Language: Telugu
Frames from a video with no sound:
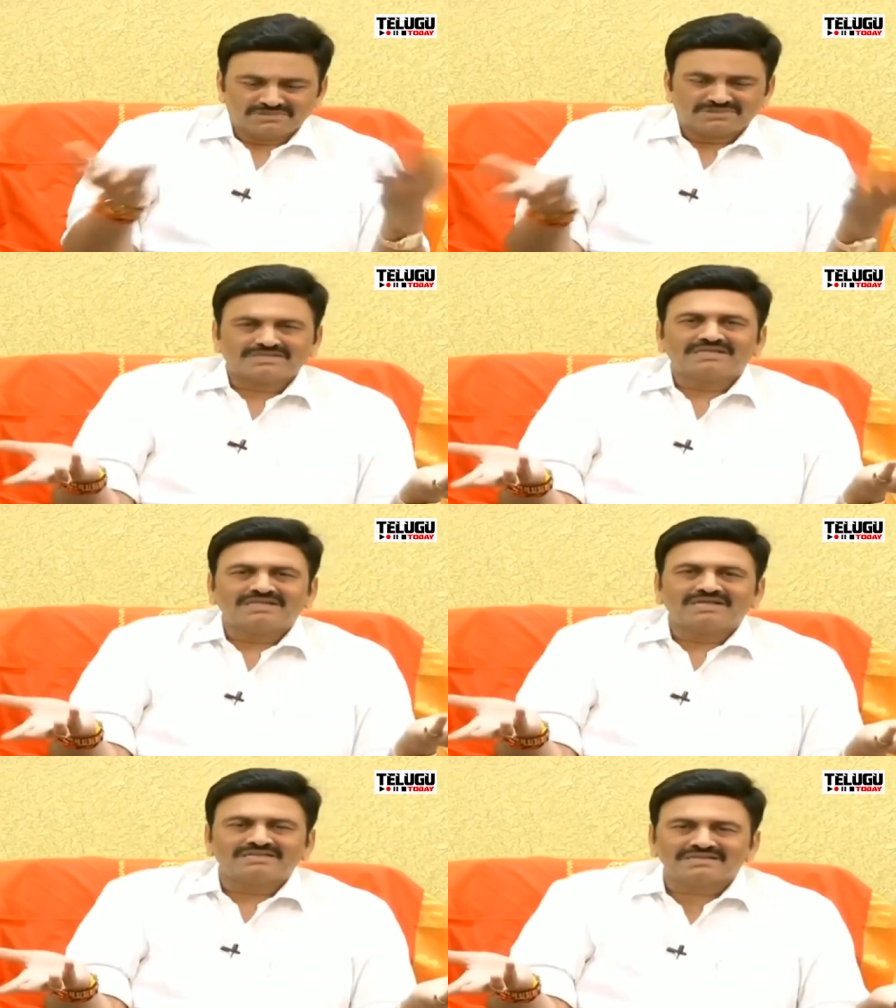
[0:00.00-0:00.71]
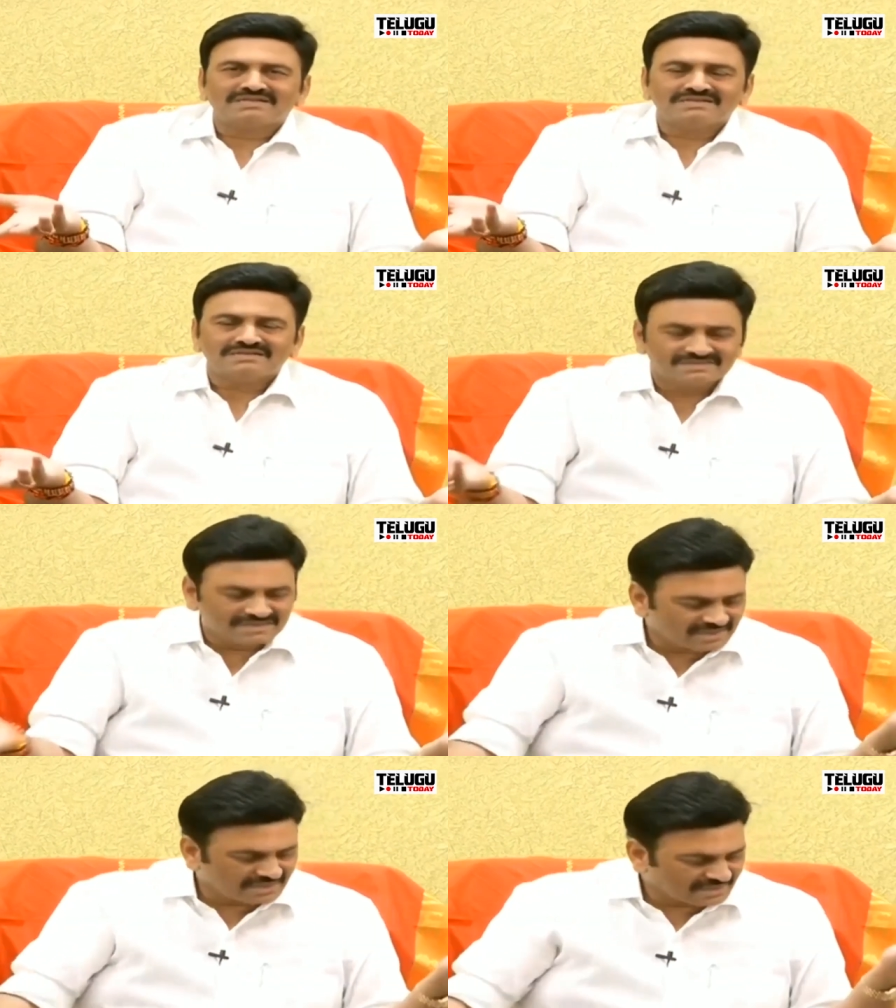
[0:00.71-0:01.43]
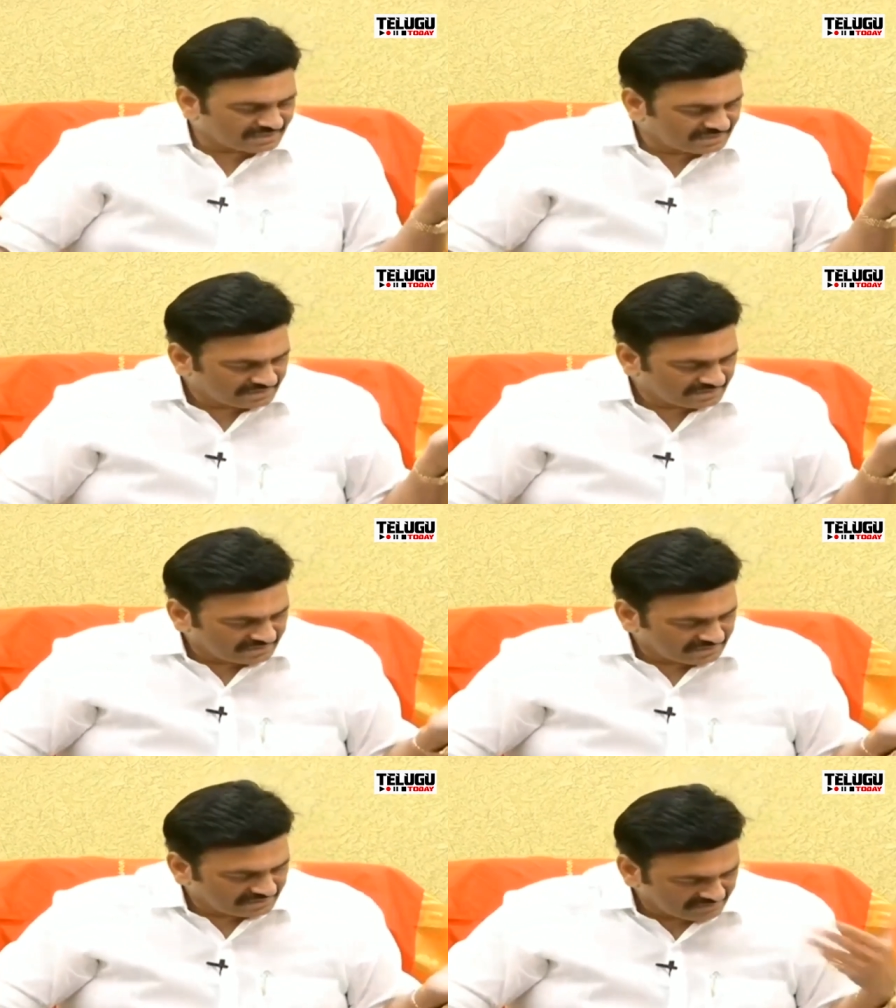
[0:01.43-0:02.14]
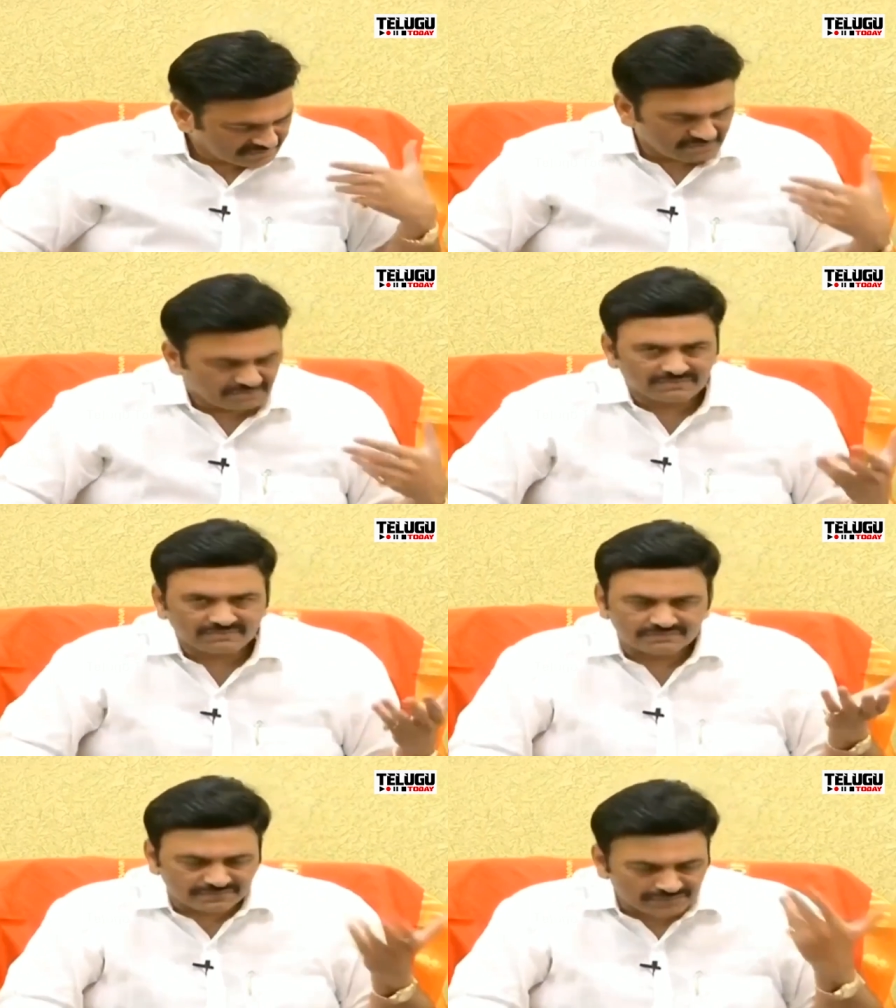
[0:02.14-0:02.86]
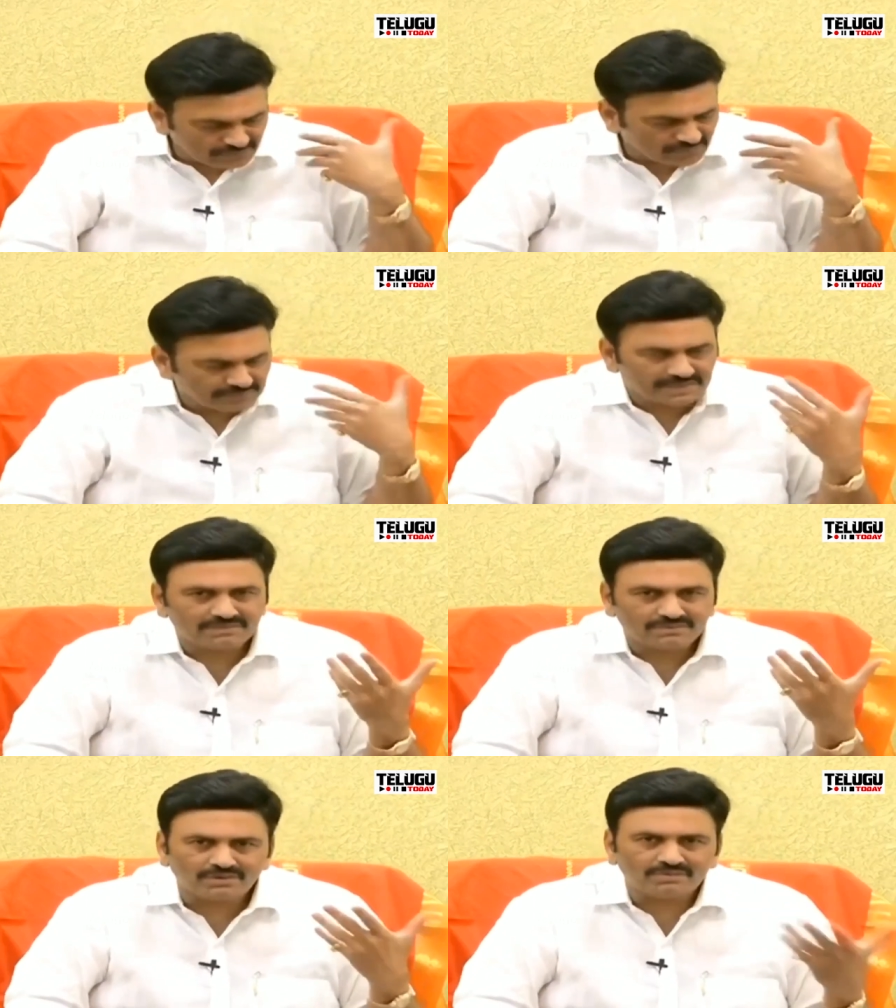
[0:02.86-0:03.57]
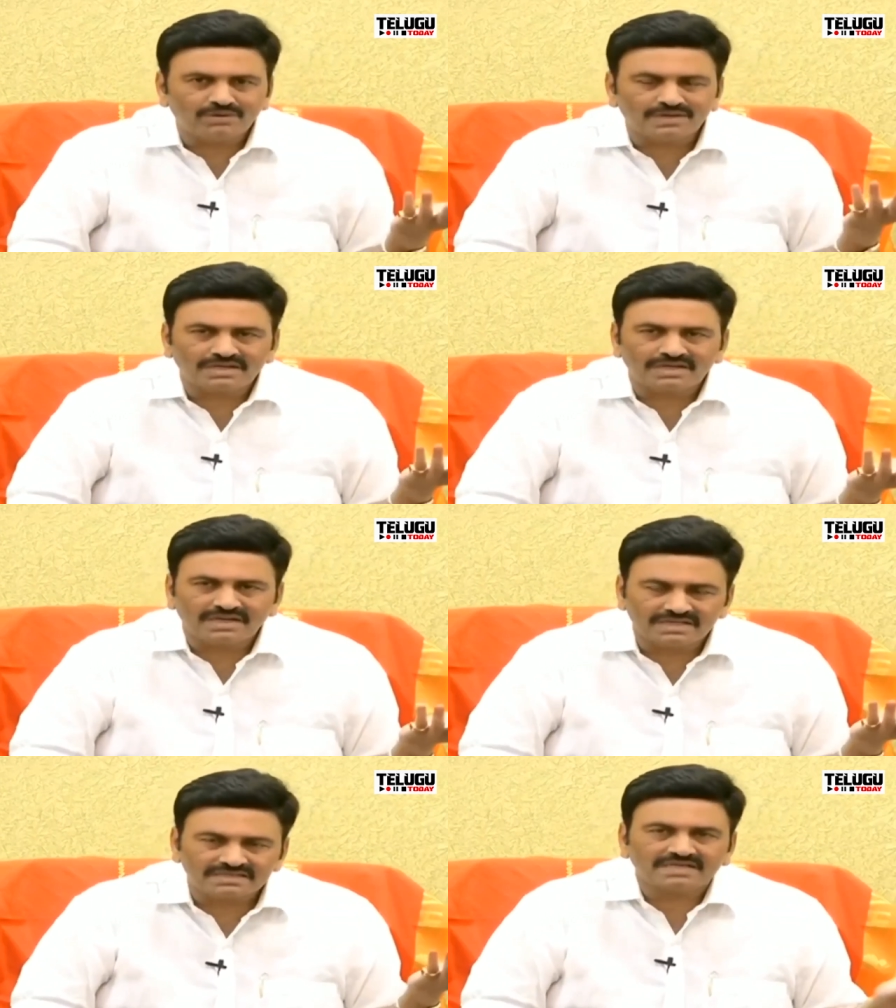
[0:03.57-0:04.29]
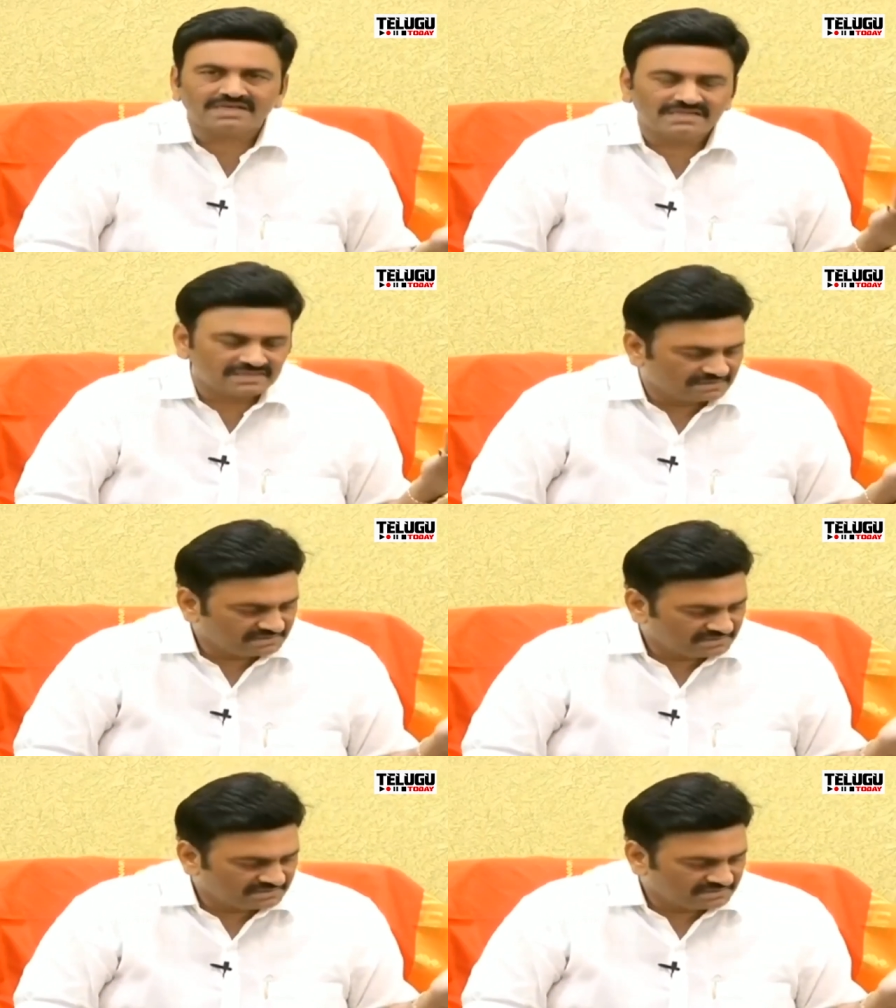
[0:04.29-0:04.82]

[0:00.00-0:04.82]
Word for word: తెలుసు కదా అందరికీ జనాలకి సో వీ షుడ్ బి రోల్ మోడల్ అంతేగాని